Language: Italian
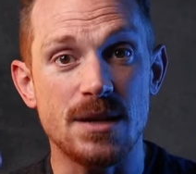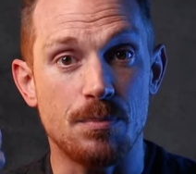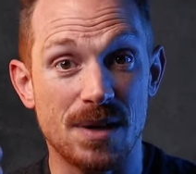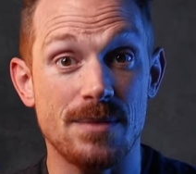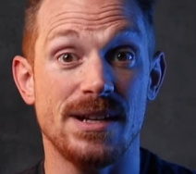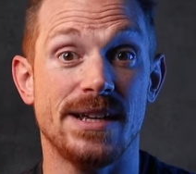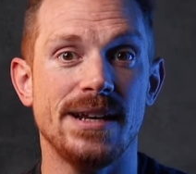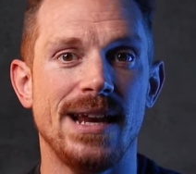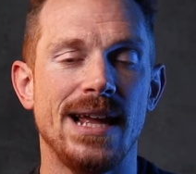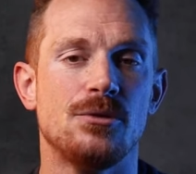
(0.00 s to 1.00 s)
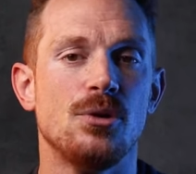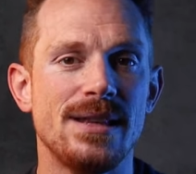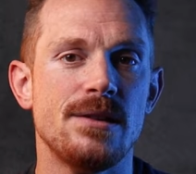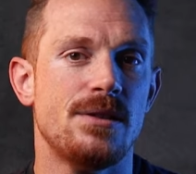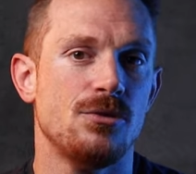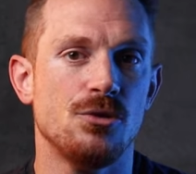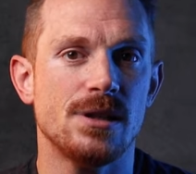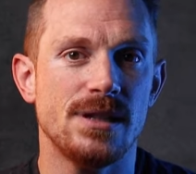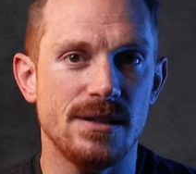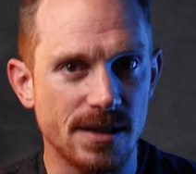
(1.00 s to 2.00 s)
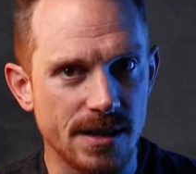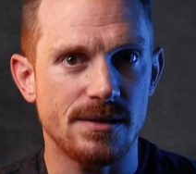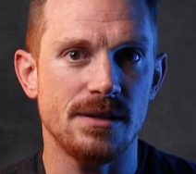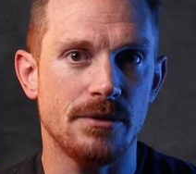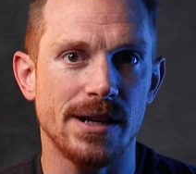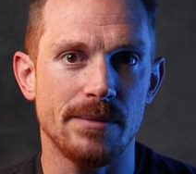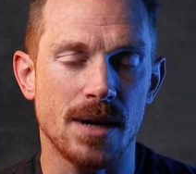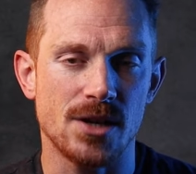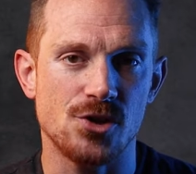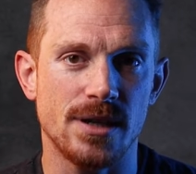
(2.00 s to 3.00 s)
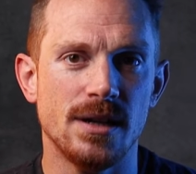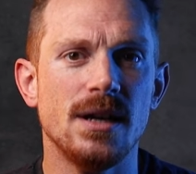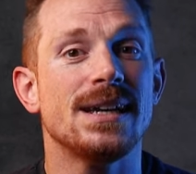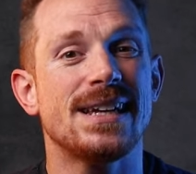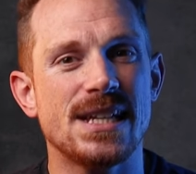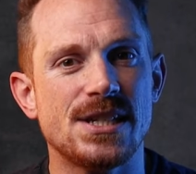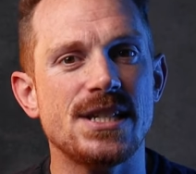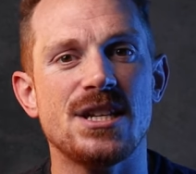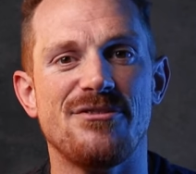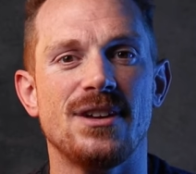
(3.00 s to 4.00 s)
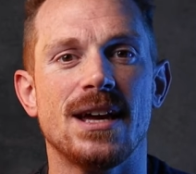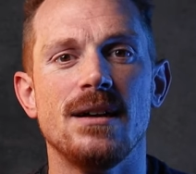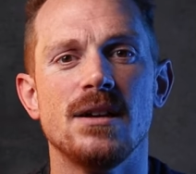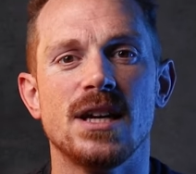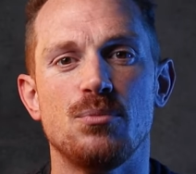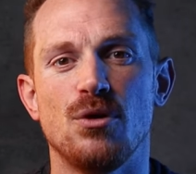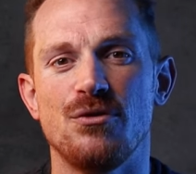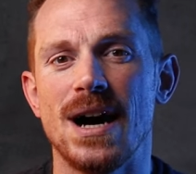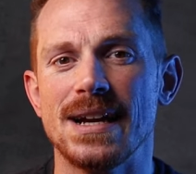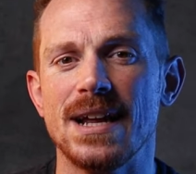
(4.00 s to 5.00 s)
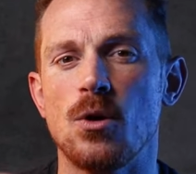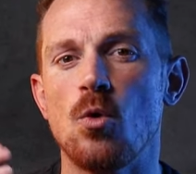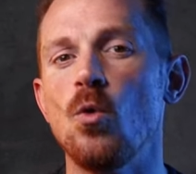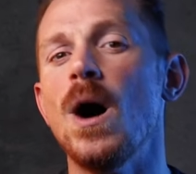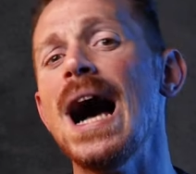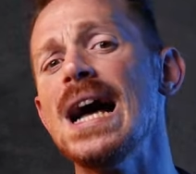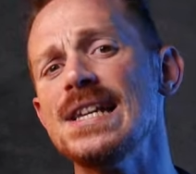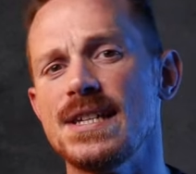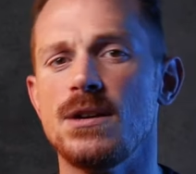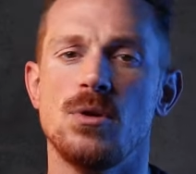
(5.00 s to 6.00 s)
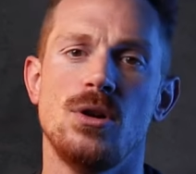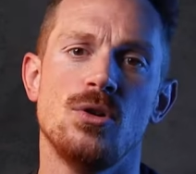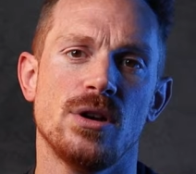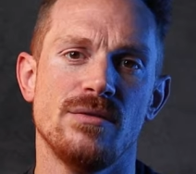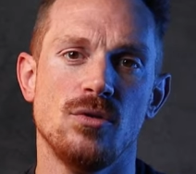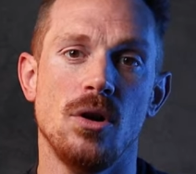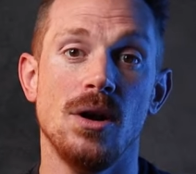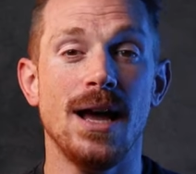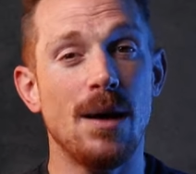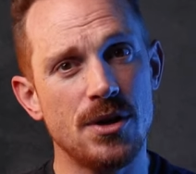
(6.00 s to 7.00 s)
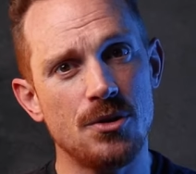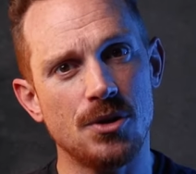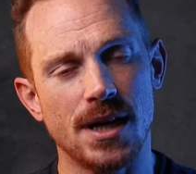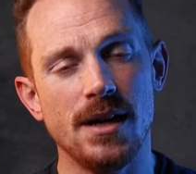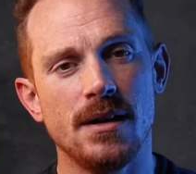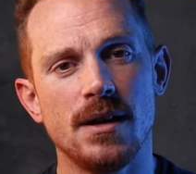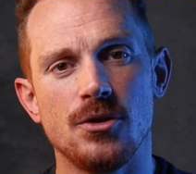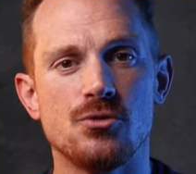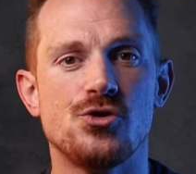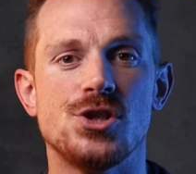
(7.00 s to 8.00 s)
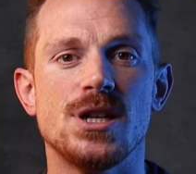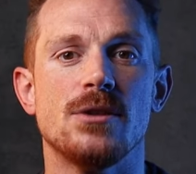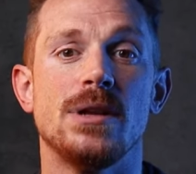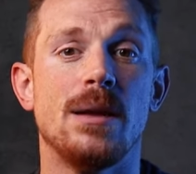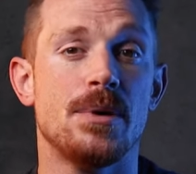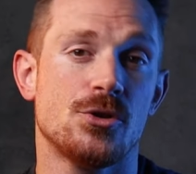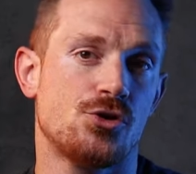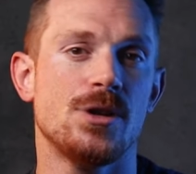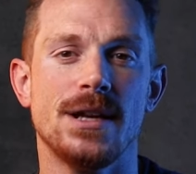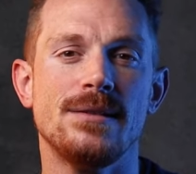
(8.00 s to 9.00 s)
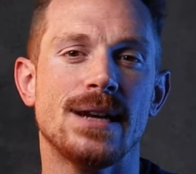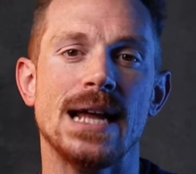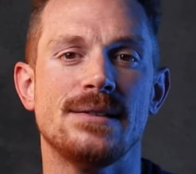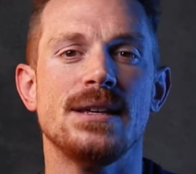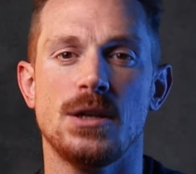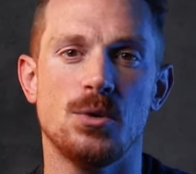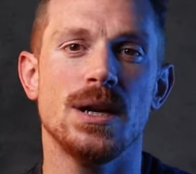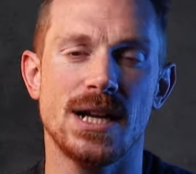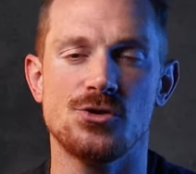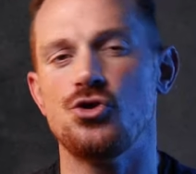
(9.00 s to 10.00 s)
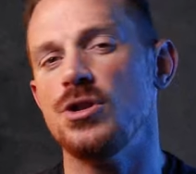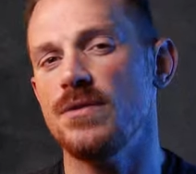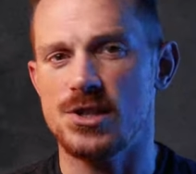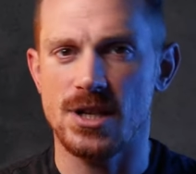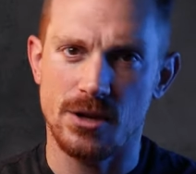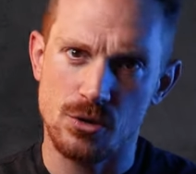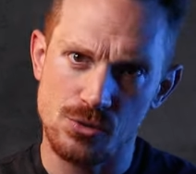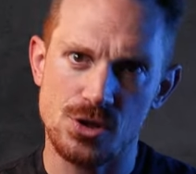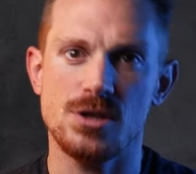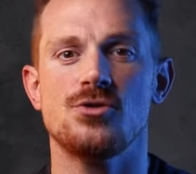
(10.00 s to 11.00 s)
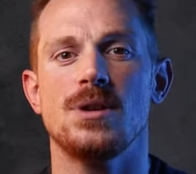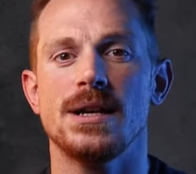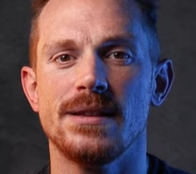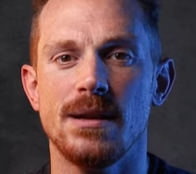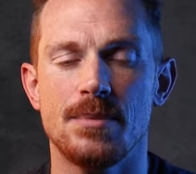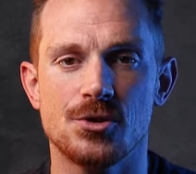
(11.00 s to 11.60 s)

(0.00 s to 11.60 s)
chi preme il grilletto è detentore dei diritti di quell'immagine, che significa che può farne quasi quello che vuole, a meno che non ci siano delle persone ritratte e in quel caso ci deve essere il consenso anche delle